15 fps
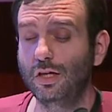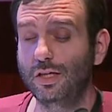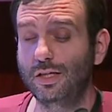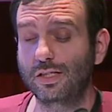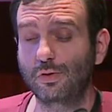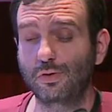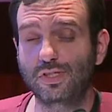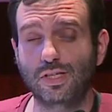
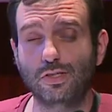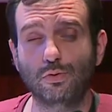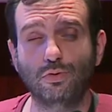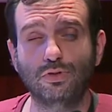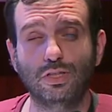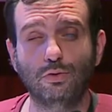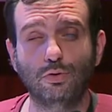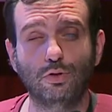L'association
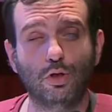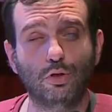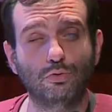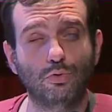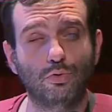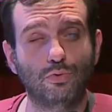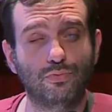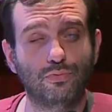des donneurs
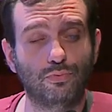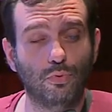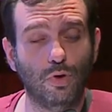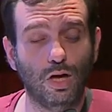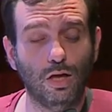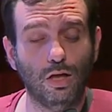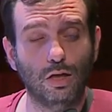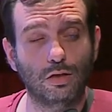de
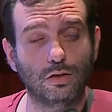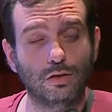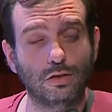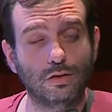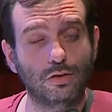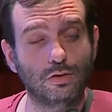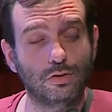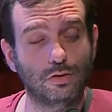voix,
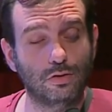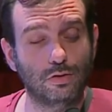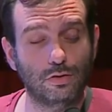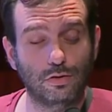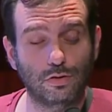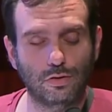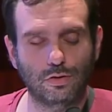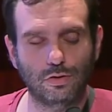
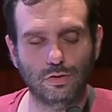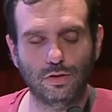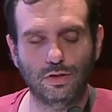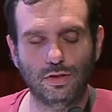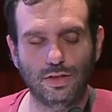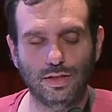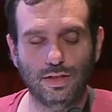euh,